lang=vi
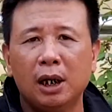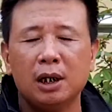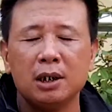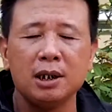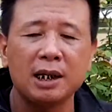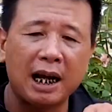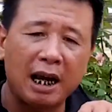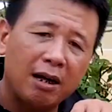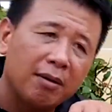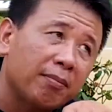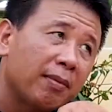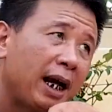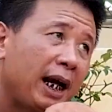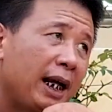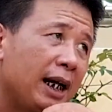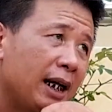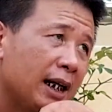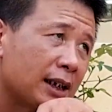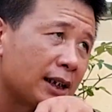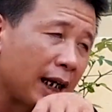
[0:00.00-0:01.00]
chứ ngày hôm
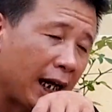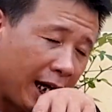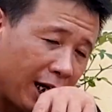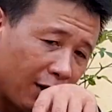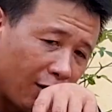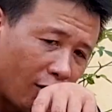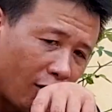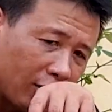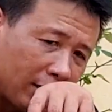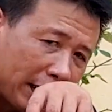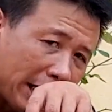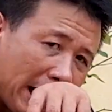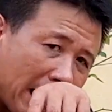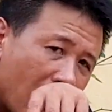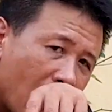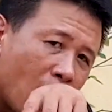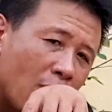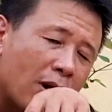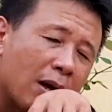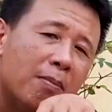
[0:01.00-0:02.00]
nay là dậy nó
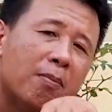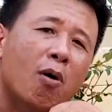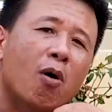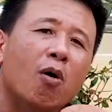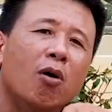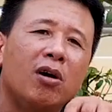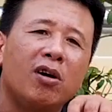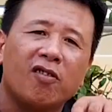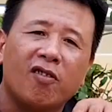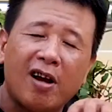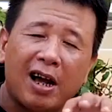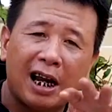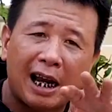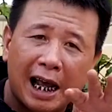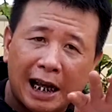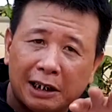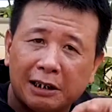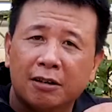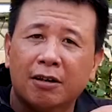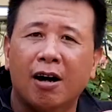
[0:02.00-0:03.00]
theo cái mồi và
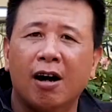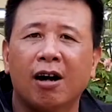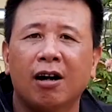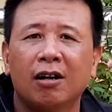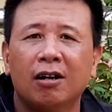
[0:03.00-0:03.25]
lại thưởng